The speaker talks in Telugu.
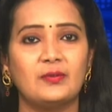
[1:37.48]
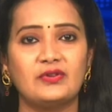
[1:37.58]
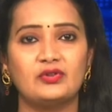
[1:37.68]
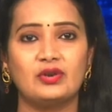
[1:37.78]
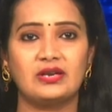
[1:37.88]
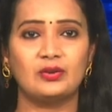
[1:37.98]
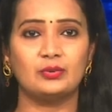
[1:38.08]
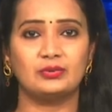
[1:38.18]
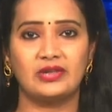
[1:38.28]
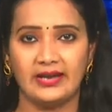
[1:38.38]

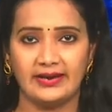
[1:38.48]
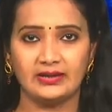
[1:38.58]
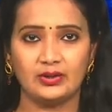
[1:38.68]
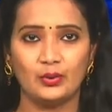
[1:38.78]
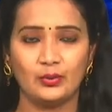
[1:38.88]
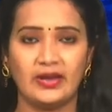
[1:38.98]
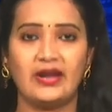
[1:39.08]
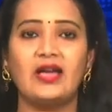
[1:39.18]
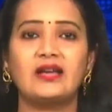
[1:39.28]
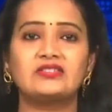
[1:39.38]
వినిపిస్తున్నట్లు తెలియడంతో
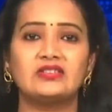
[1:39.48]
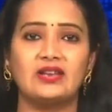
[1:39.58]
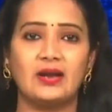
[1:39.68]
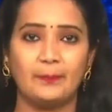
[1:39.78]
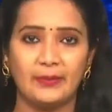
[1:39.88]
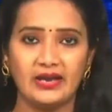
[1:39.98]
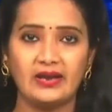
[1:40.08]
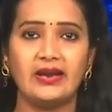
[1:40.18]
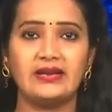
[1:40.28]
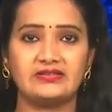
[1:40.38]
కెనడాకి చెందిన పి
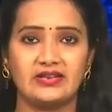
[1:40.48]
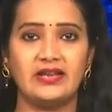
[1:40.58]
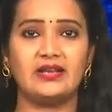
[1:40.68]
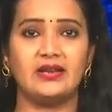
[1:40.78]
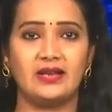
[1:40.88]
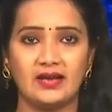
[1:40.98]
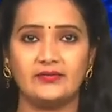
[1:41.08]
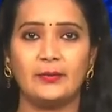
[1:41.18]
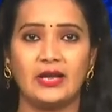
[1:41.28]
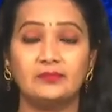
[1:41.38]
ఎయిట్ సైనిక నిఘా
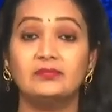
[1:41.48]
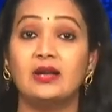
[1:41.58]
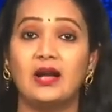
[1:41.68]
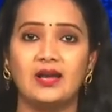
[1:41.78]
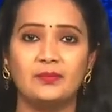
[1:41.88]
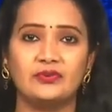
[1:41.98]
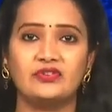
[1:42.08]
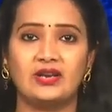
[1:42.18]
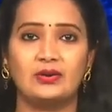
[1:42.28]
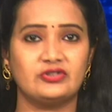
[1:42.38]
విమానం గాలింపు
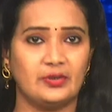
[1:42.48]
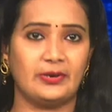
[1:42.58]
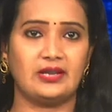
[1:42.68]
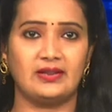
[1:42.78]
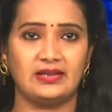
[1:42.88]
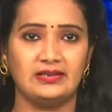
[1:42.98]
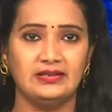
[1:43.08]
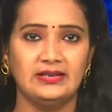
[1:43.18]
చర్యలు చేపట్టింది